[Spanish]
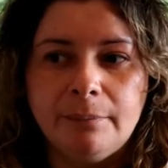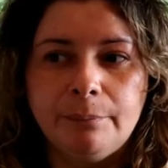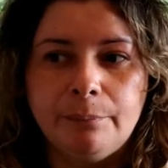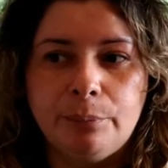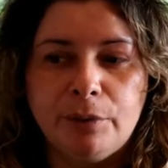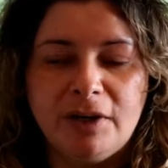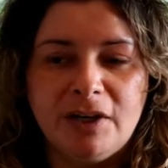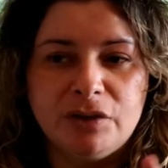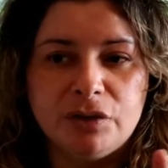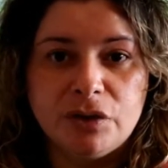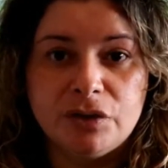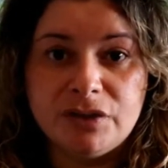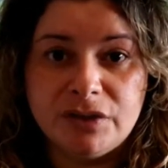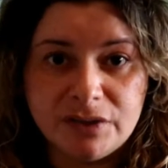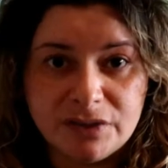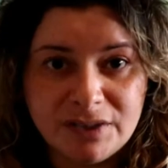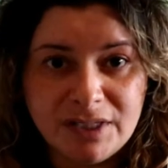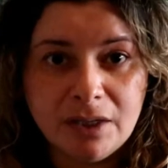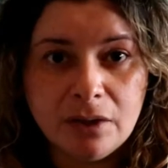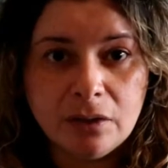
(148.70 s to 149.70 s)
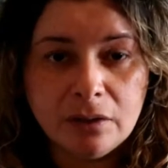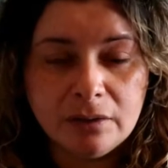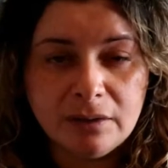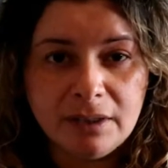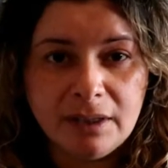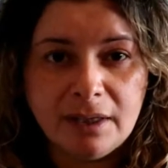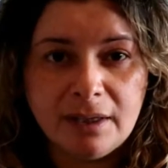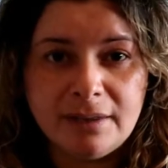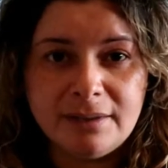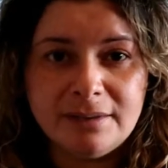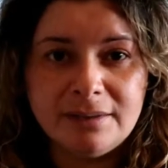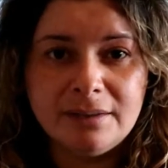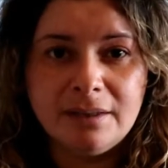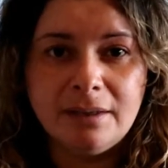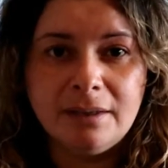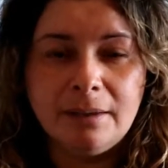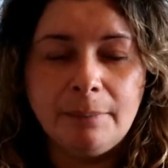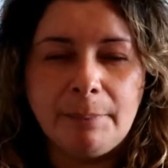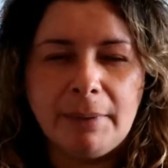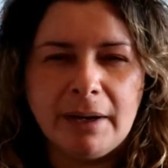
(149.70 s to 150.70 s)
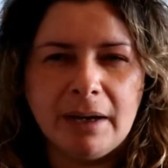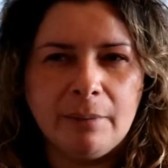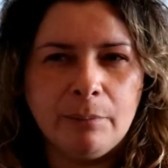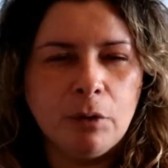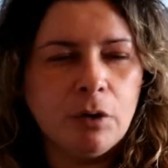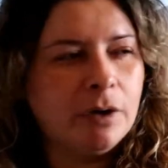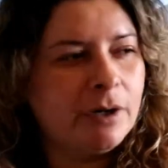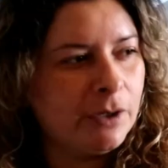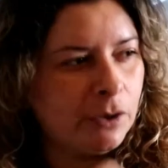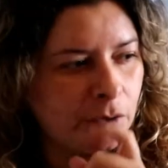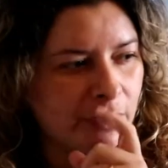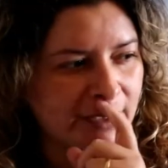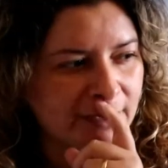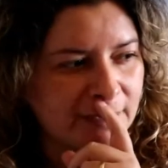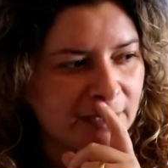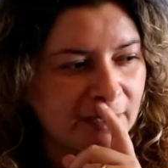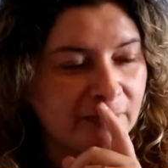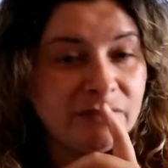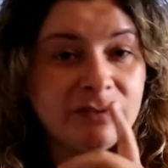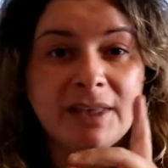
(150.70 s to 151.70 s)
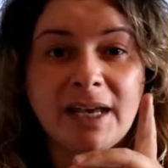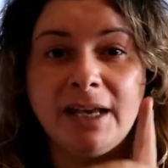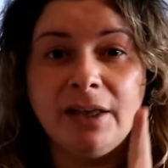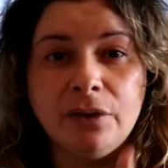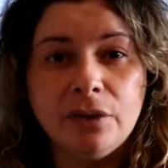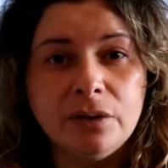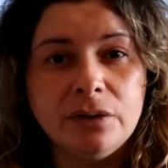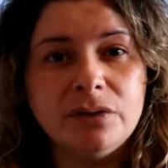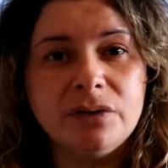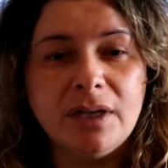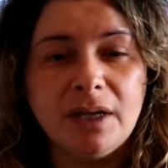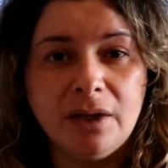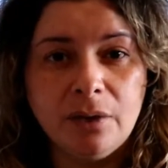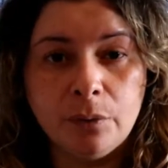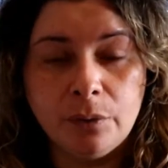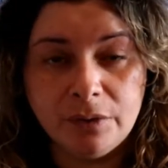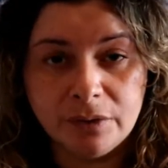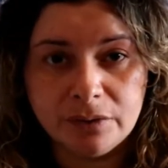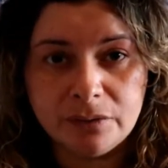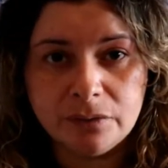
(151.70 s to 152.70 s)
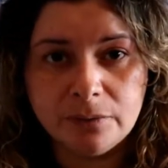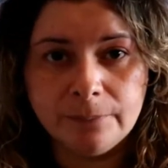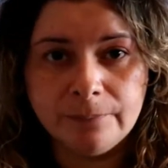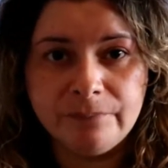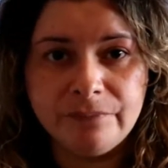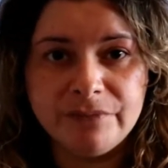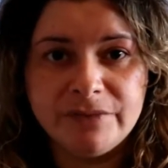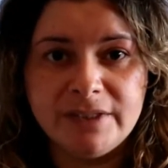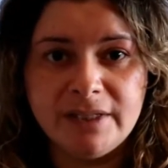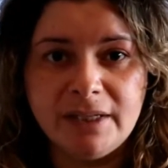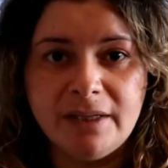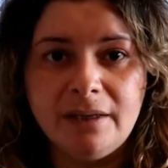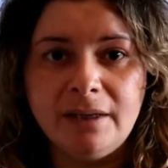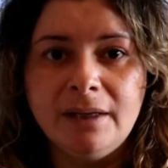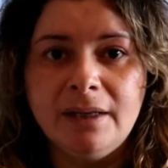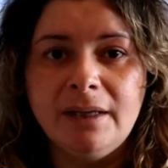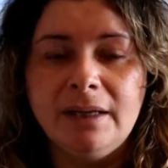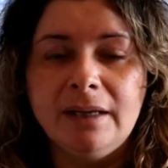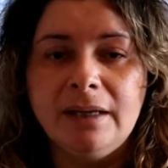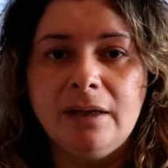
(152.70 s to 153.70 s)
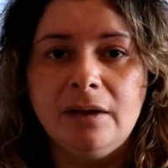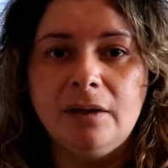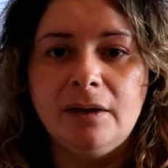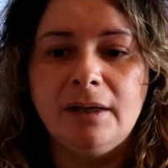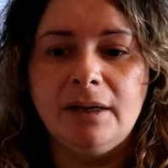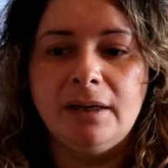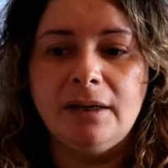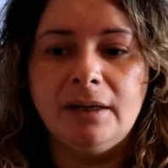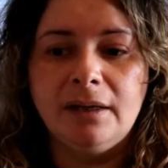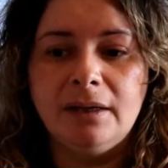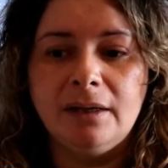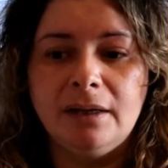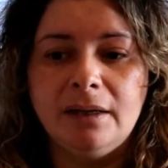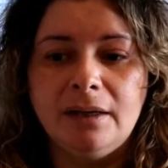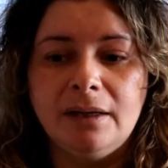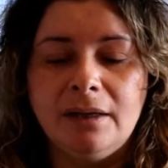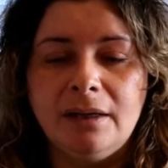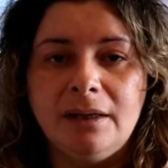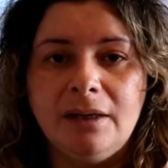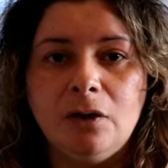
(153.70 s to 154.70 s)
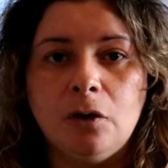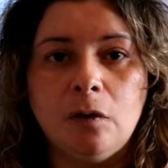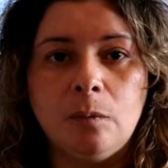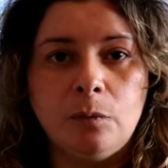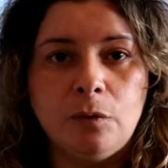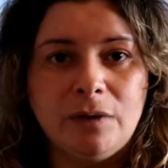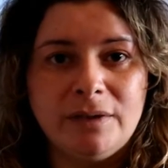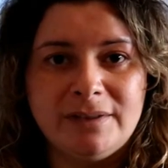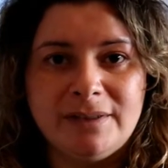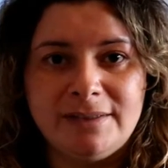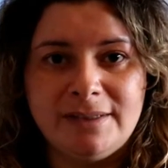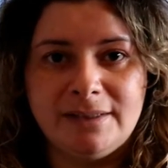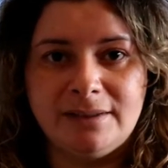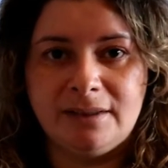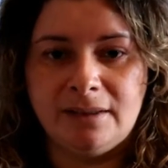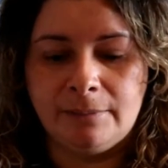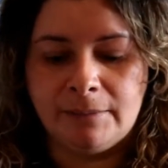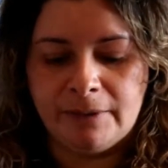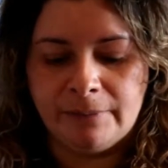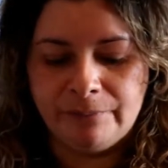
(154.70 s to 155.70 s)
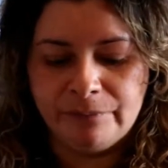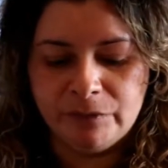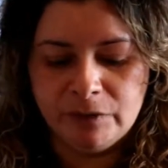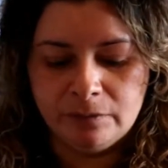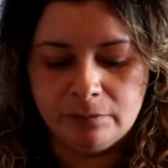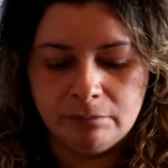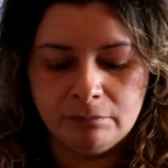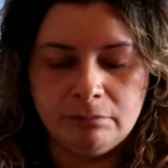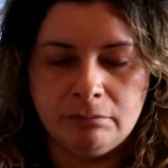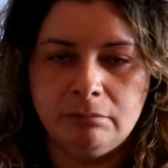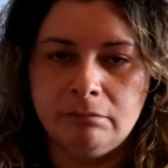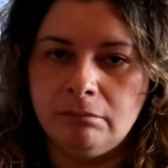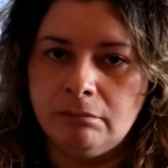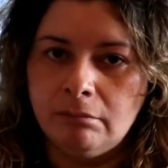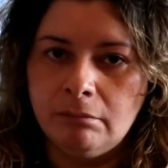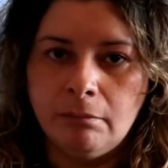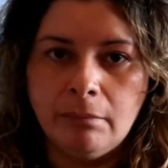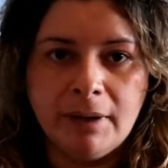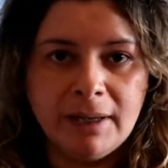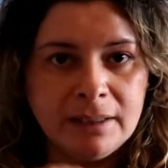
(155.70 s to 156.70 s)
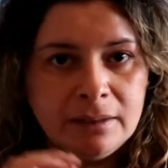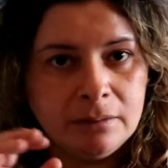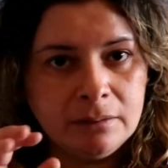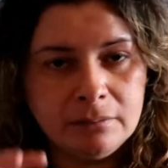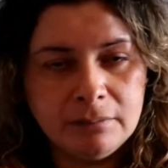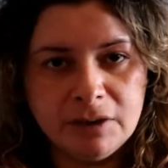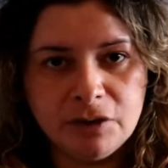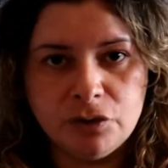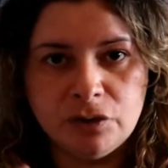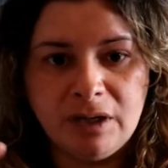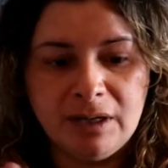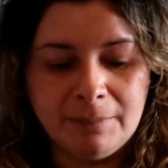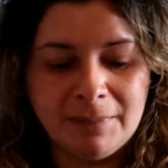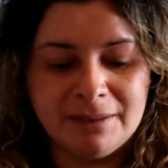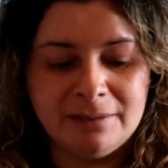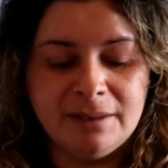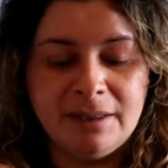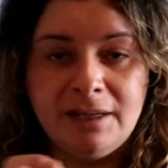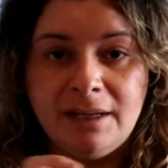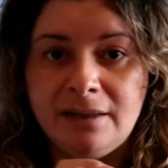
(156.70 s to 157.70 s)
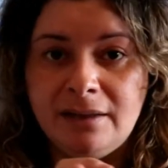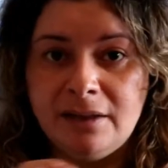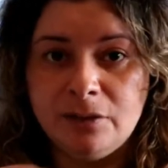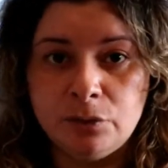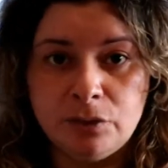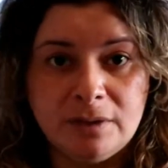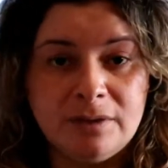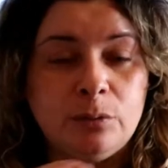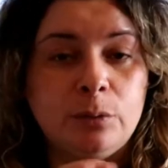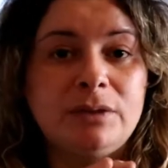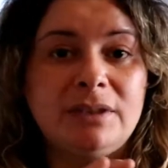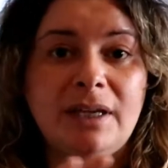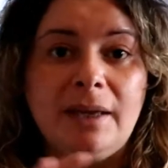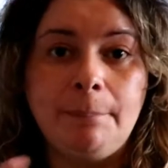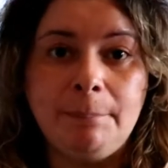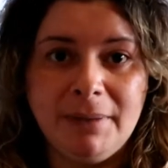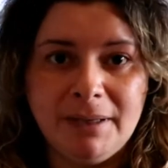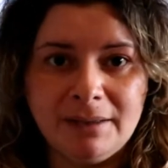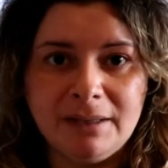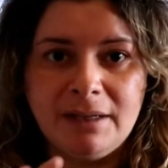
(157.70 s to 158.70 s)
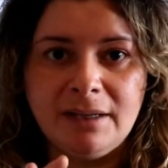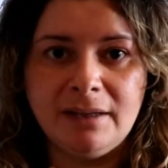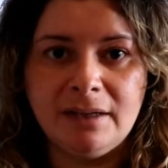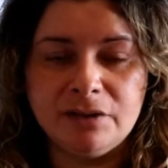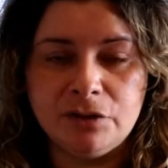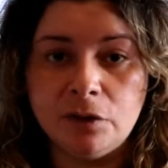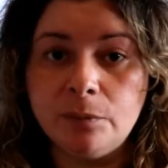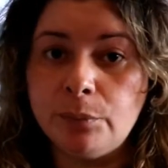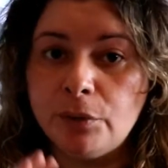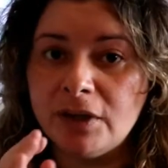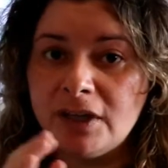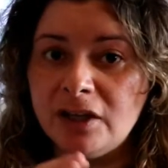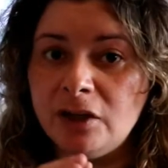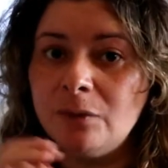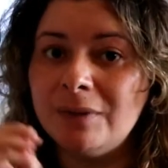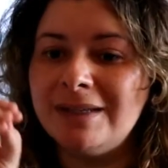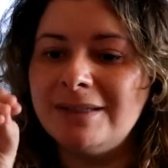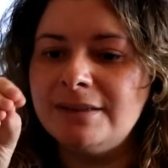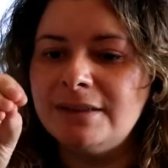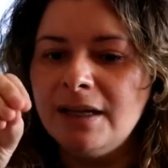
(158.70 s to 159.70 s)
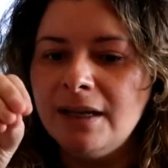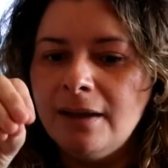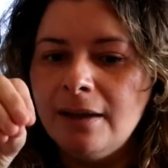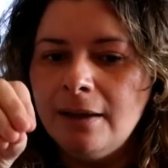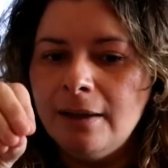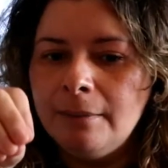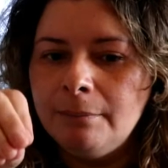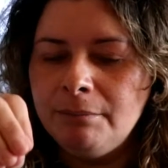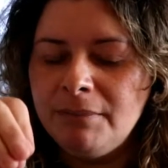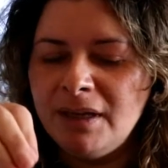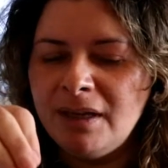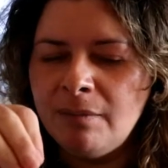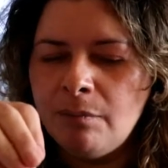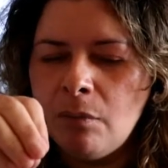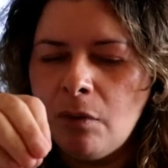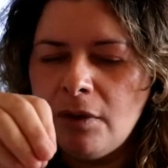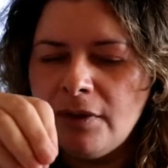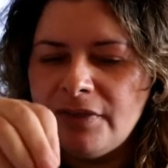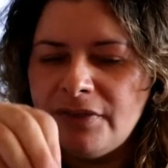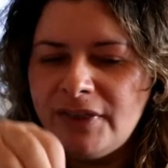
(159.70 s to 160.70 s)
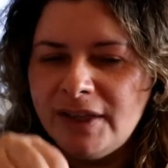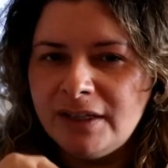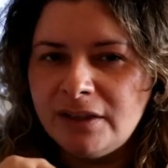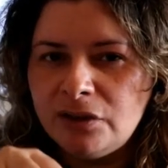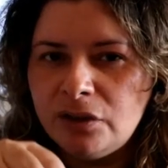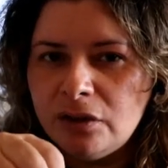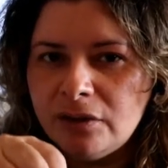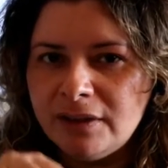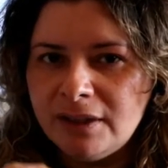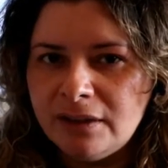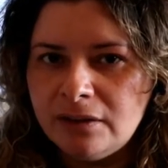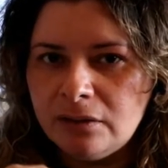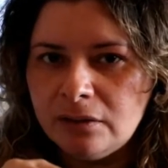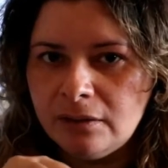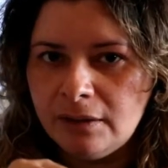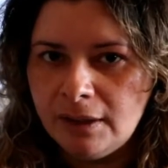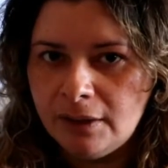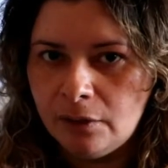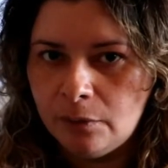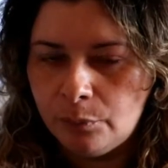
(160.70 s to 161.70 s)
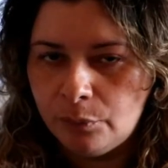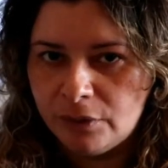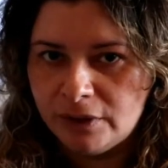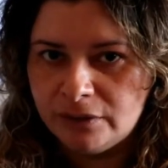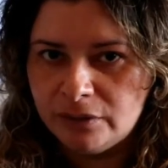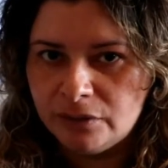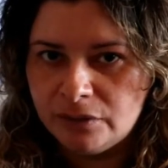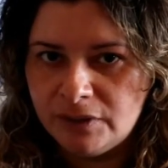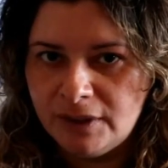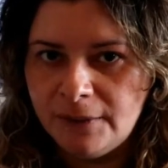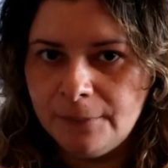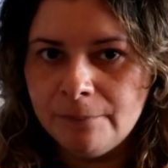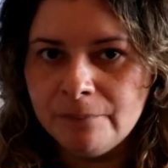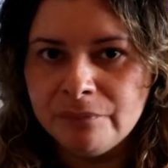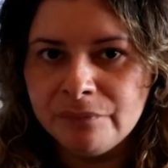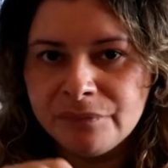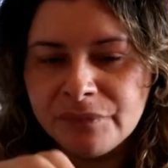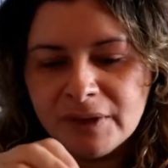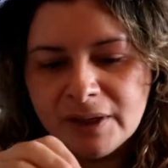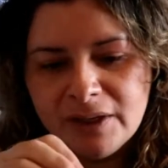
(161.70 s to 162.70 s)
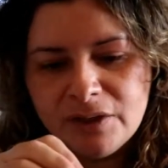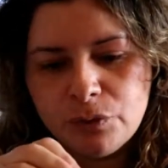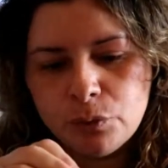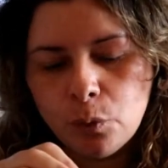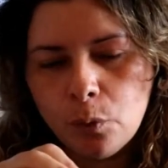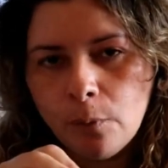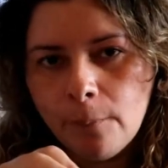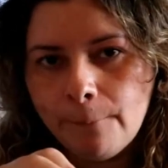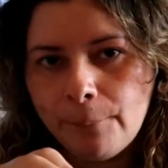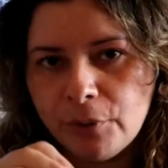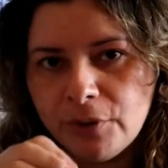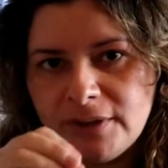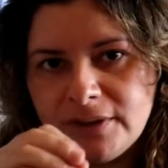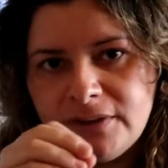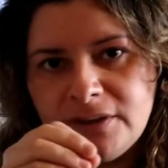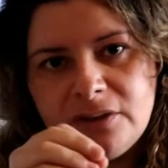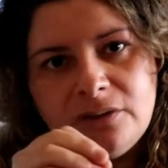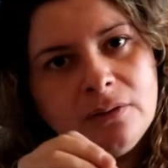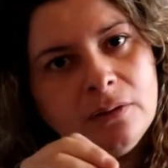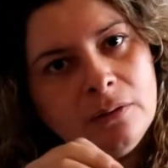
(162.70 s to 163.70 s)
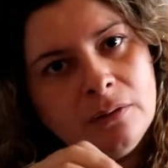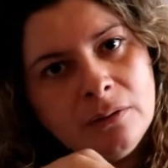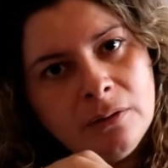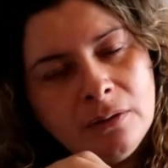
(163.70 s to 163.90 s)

por esos cinco días pagamos creo que 32 euros, ¿sí? Eh, ¿Y cómo es el sistema? Van, ellos le mandan la dirección, ustedes piden la dirección porque no es mismo dentro, dentro del aeropuerto, ¿sí? Es un poquitito,